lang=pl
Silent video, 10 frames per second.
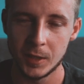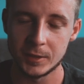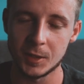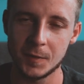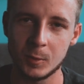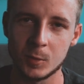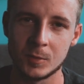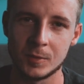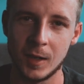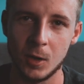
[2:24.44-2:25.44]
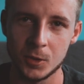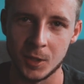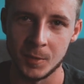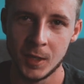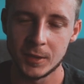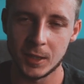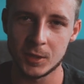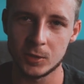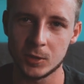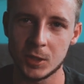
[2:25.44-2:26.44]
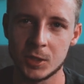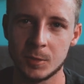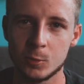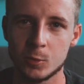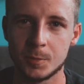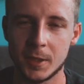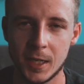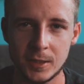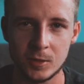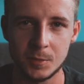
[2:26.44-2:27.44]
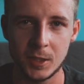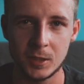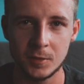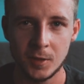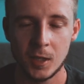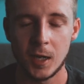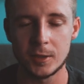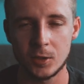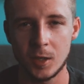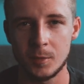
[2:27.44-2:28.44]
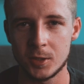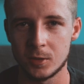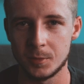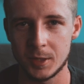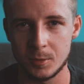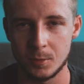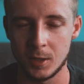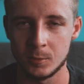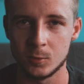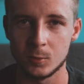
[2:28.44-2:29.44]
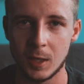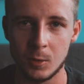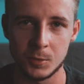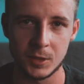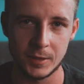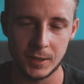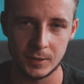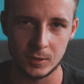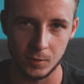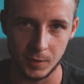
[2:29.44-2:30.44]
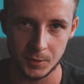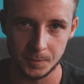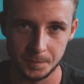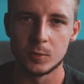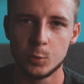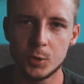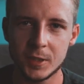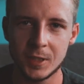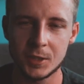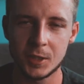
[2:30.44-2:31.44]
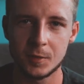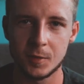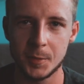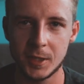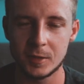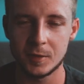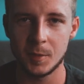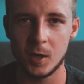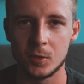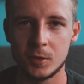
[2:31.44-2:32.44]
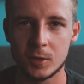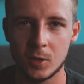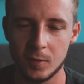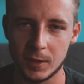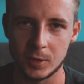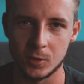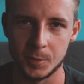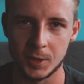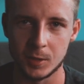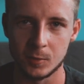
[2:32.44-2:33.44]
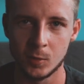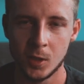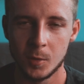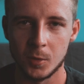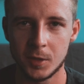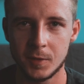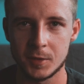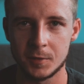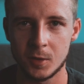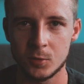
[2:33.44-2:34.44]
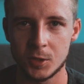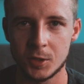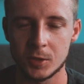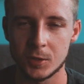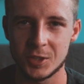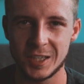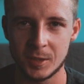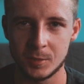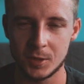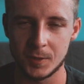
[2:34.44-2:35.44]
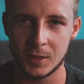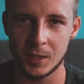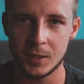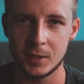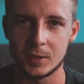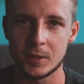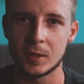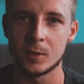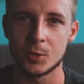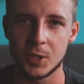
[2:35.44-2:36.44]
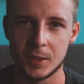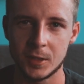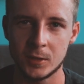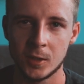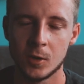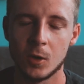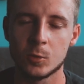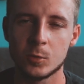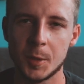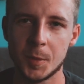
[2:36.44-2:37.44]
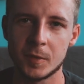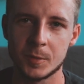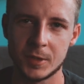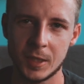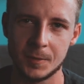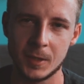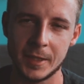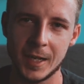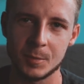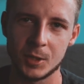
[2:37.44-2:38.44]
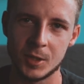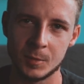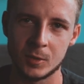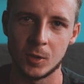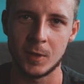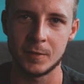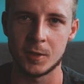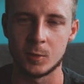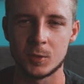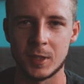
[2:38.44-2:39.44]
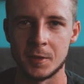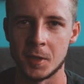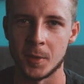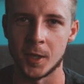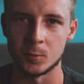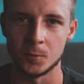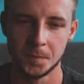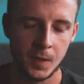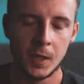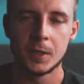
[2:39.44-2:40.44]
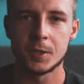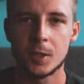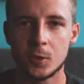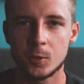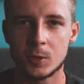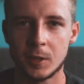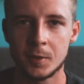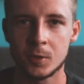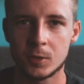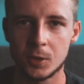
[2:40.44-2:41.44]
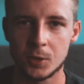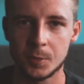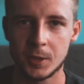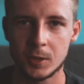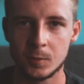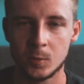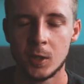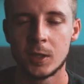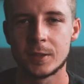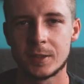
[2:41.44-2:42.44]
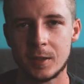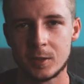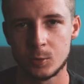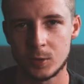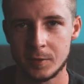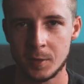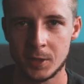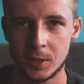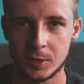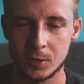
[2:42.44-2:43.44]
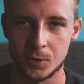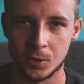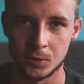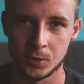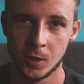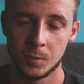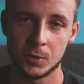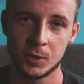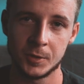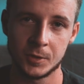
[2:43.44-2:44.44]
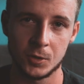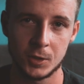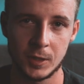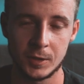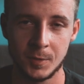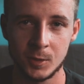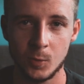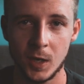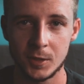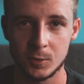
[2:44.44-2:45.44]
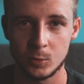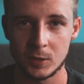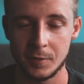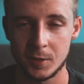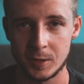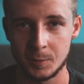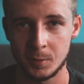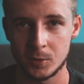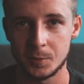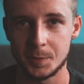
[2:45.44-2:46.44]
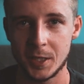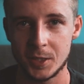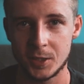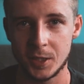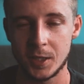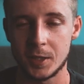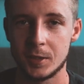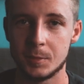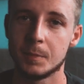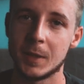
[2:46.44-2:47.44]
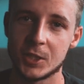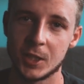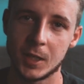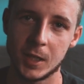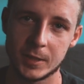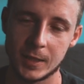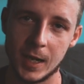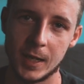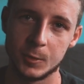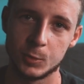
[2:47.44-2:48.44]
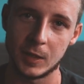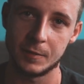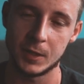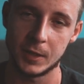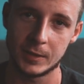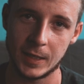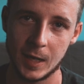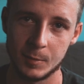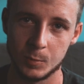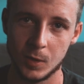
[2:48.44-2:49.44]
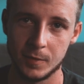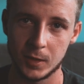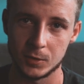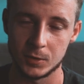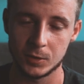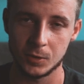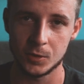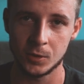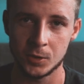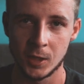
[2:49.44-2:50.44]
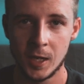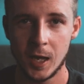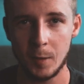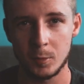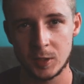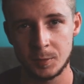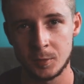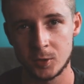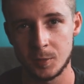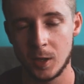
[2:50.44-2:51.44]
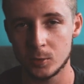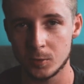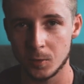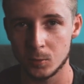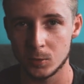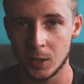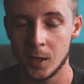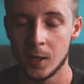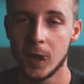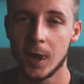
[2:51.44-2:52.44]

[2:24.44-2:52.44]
ze światłem 2.8, także to też nie był super jasny obiektyw, a drogę mleczną bez problemu udało mi się zarejestrować. Duże znaczenie w obiektywie ma ogniskowa tego obiektywu, ponieważ wiąże się to z czasem naświetlania i zasadą 600, o której powiem za chwilę jak przejdziemy do omawiania ustawień aparatu. Jeśli chodzi o ustawienie ostrości obiektywu, zawsze ustawiamy na nieskończoność. Możemy skorzystać manualnie z ustawień za pomocą pierścienia i patrzenia na skalę i ustawienia jej tak, aby była wartość nieskończoność, albo za pomocą autofokusa,